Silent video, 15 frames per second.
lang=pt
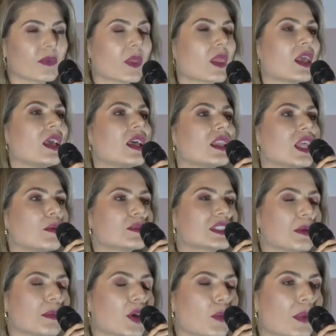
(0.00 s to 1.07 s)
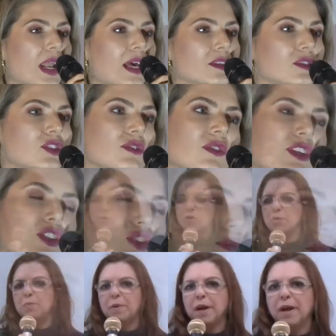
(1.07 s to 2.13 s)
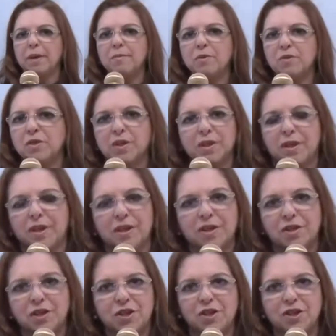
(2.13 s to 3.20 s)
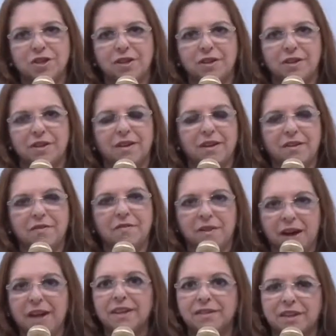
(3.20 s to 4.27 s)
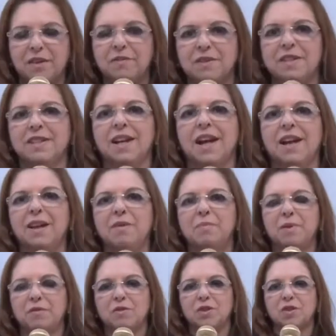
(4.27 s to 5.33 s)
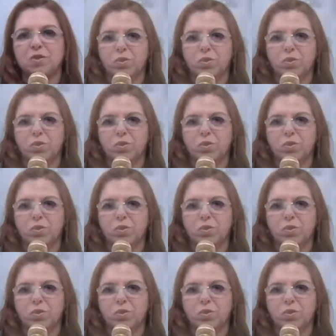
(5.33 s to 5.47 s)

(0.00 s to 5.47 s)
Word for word: que tem ganhado muitos prêmios e que a gente vai entrevistá-la para vocês